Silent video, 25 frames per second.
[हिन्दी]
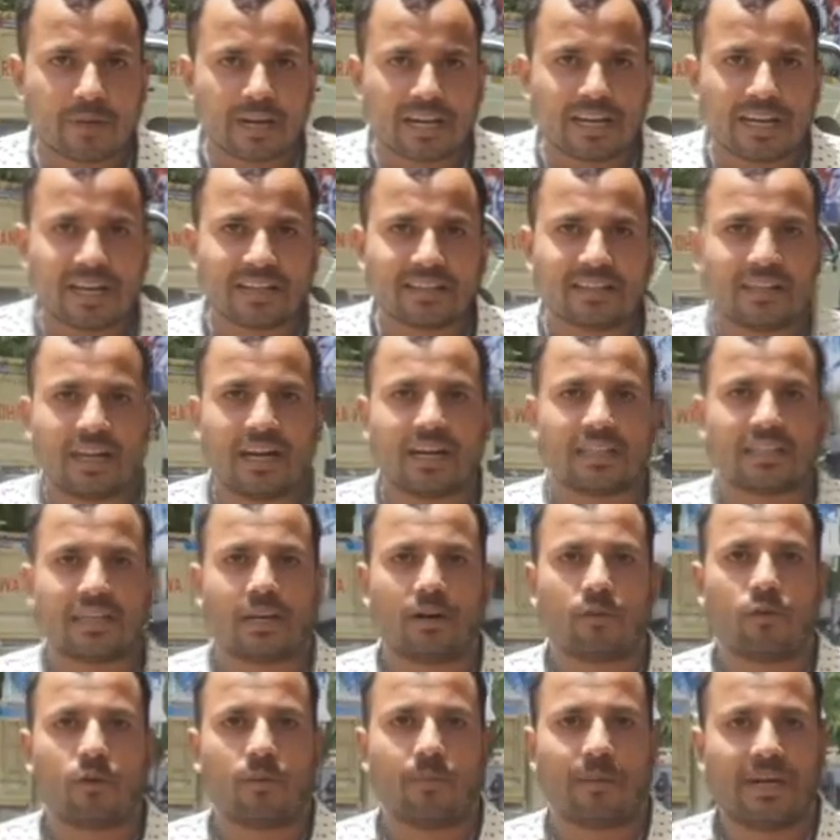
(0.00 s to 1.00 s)
अमरनाथ
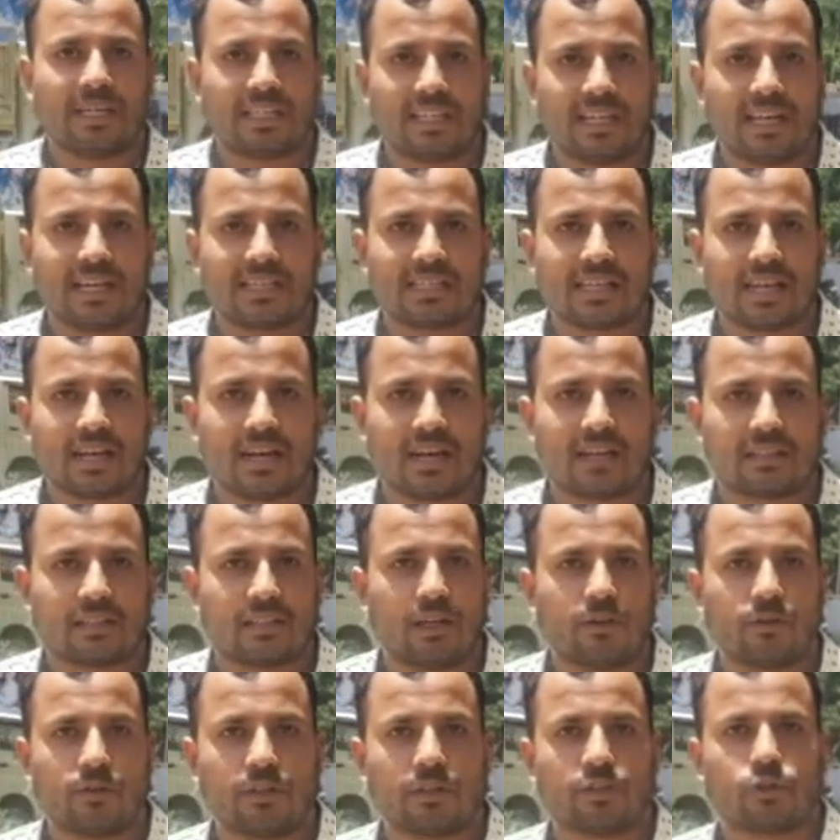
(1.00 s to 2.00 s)
यात्रा को मद्देनजर
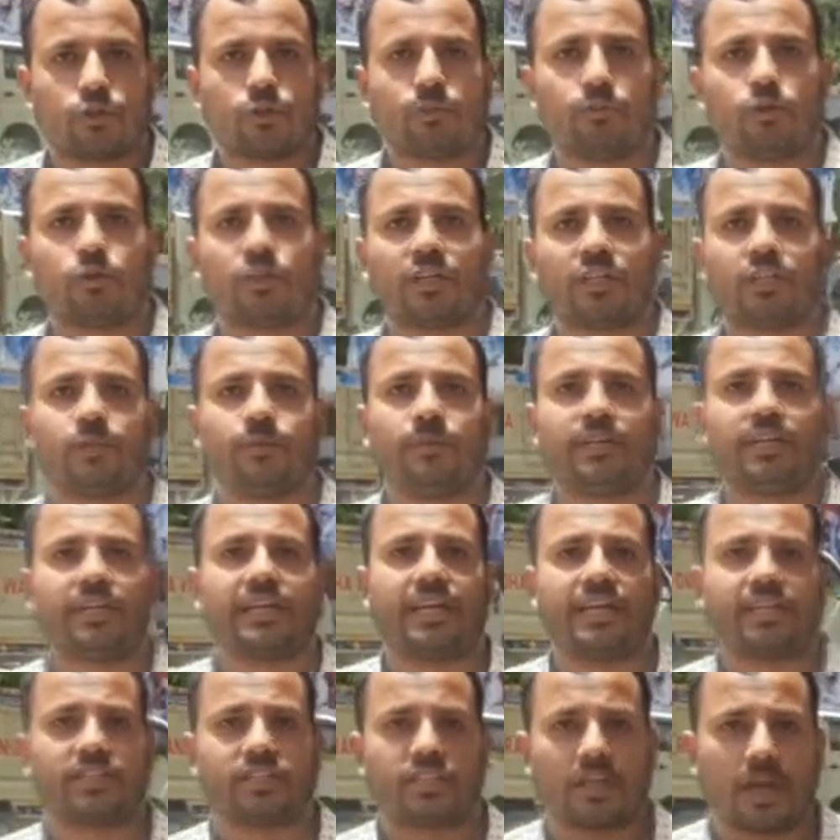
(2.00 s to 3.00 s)
रखते हुए जम्मू
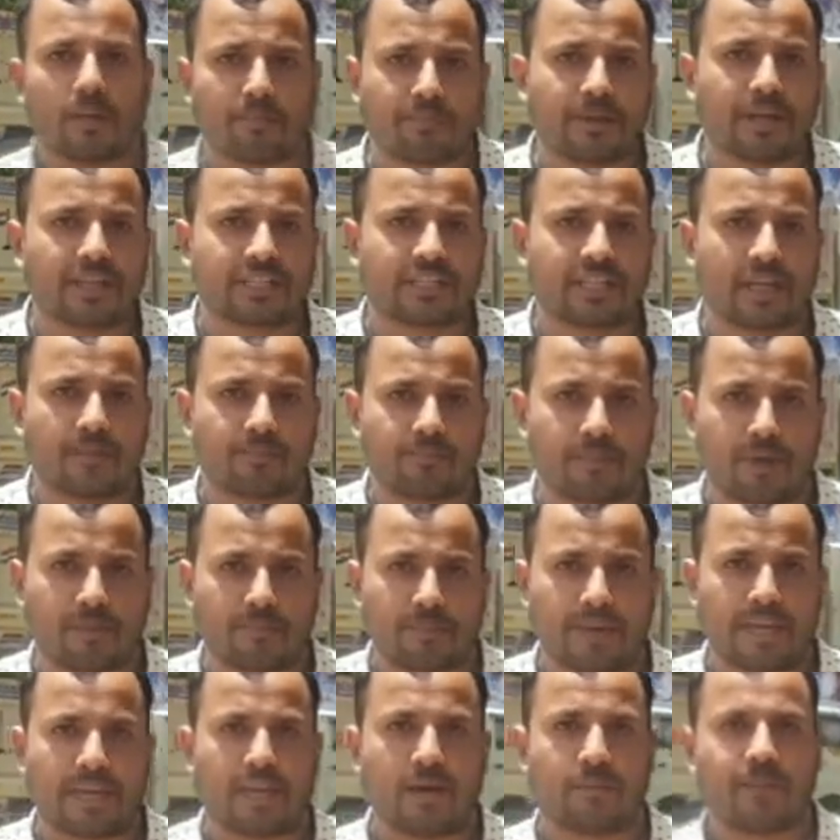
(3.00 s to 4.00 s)
कश्मीर के चप्पे
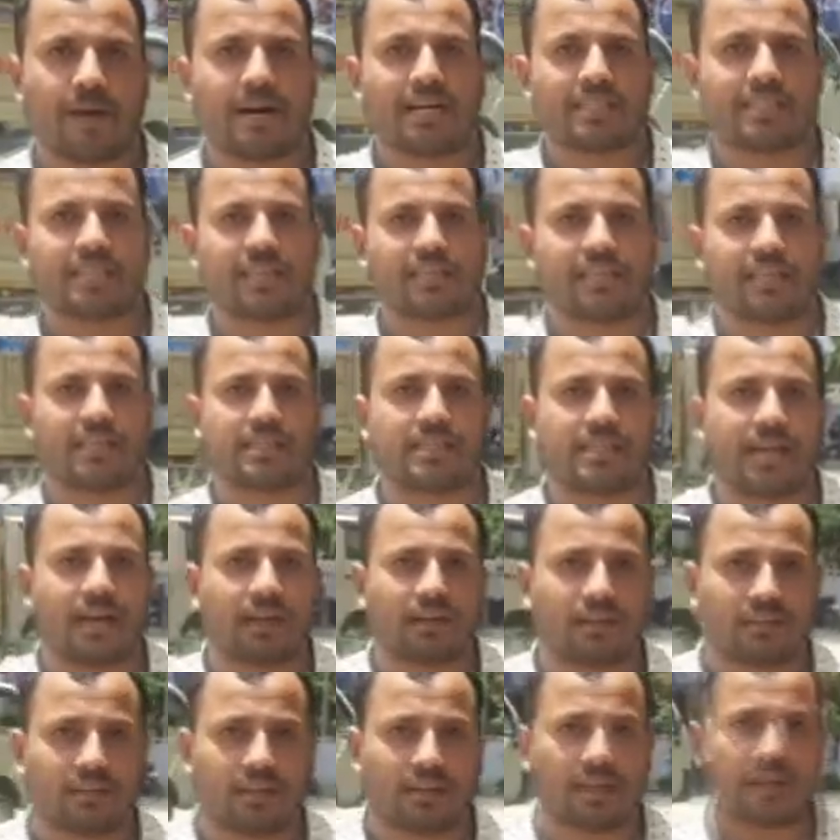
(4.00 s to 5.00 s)
चप्पे पे हिफाजत के
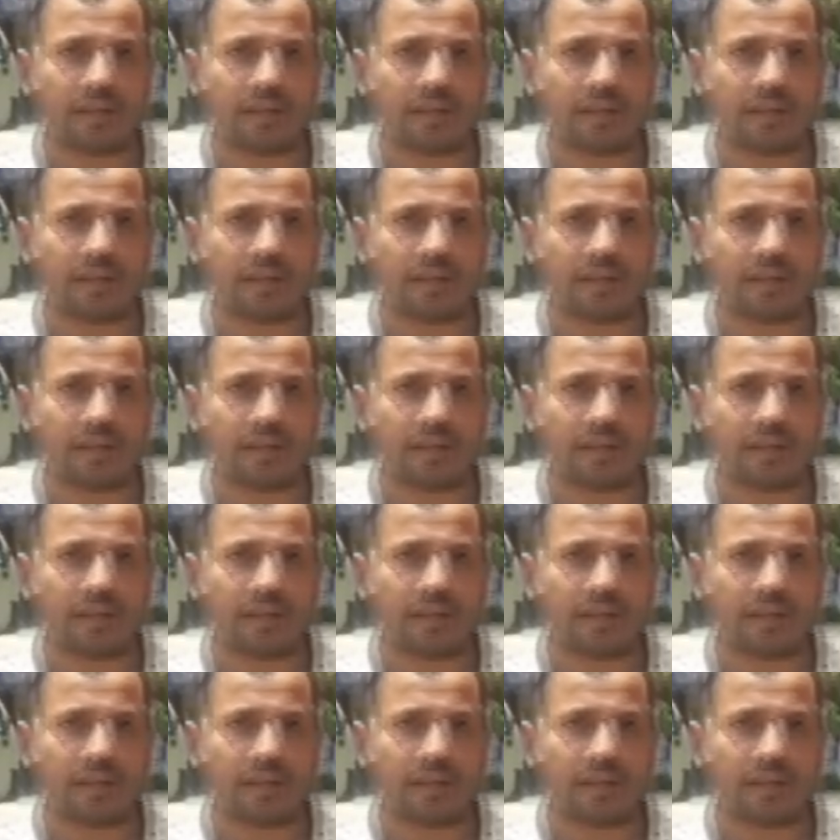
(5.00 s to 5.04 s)
सख्त